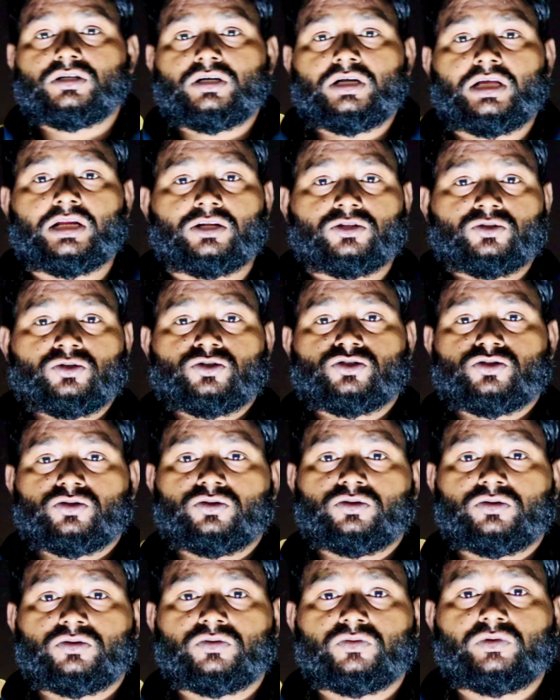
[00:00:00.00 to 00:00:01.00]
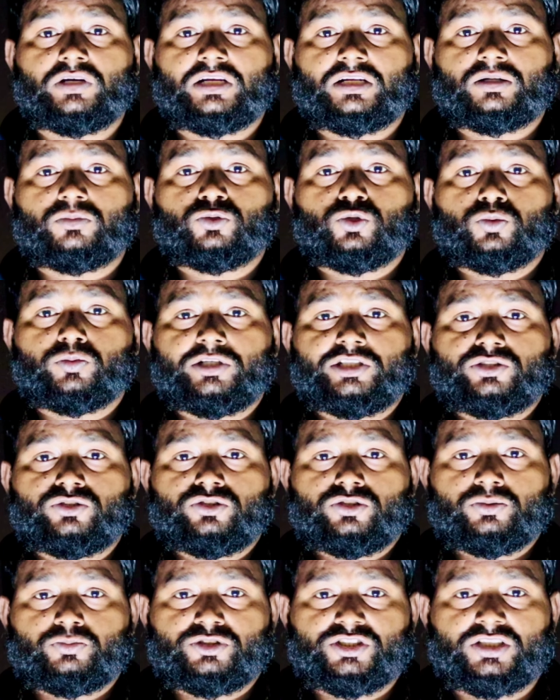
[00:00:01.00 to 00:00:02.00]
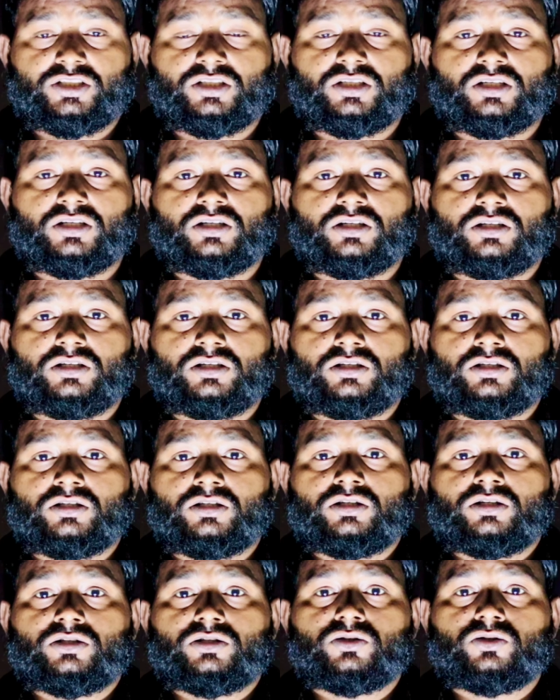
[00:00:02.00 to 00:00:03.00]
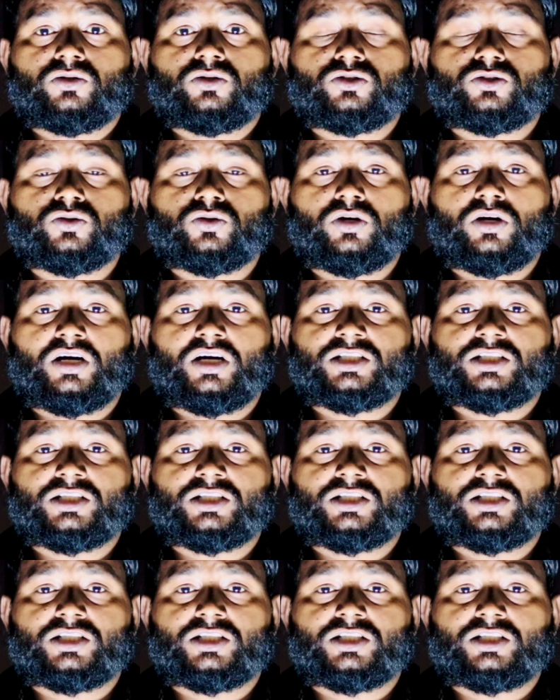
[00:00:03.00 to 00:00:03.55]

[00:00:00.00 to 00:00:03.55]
हेलो दोस्तों वेलकम टू माय यूट्यूब चैनल दोस्तों